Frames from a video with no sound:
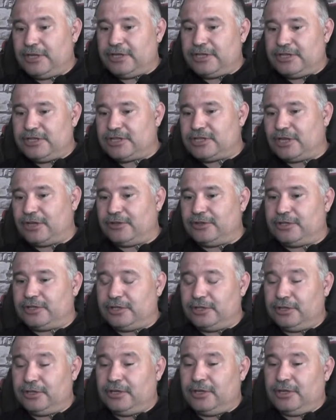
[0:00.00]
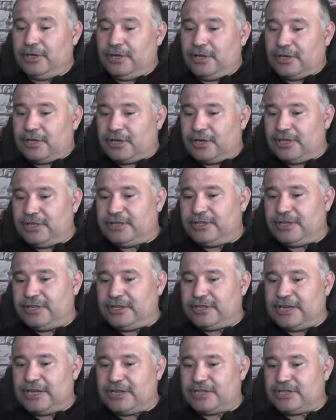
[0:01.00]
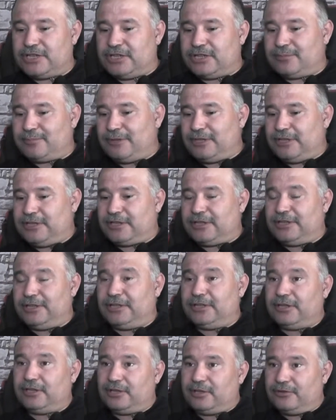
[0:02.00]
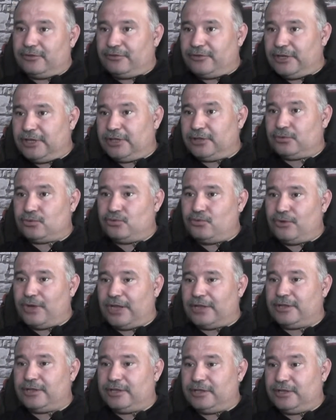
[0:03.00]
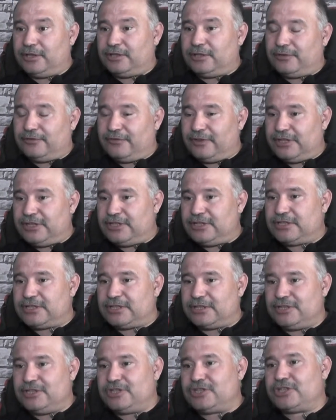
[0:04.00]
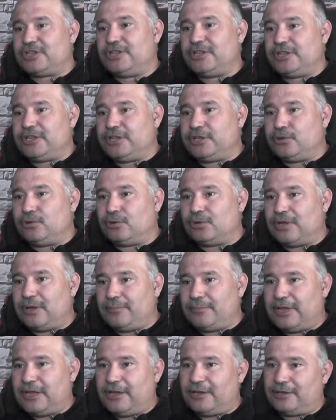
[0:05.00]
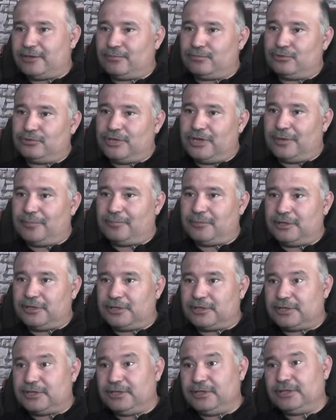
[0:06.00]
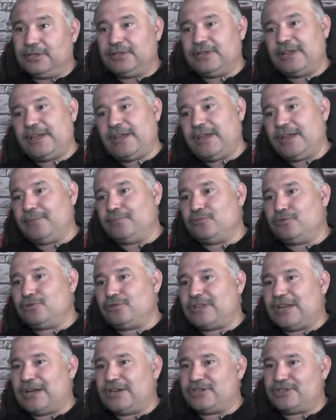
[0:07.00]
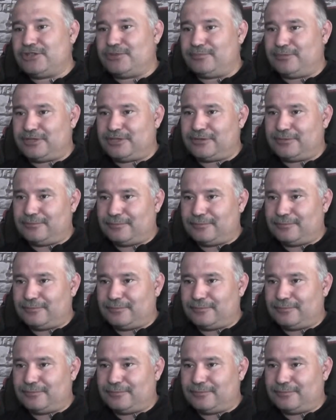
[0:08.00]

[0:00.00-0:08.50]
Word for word: İnsanların kaliteyi tercih etmeleri ve güvenli ve insan ilişkileri iyi olan bir yerde bunu yapmaları en büyük tercihimiz.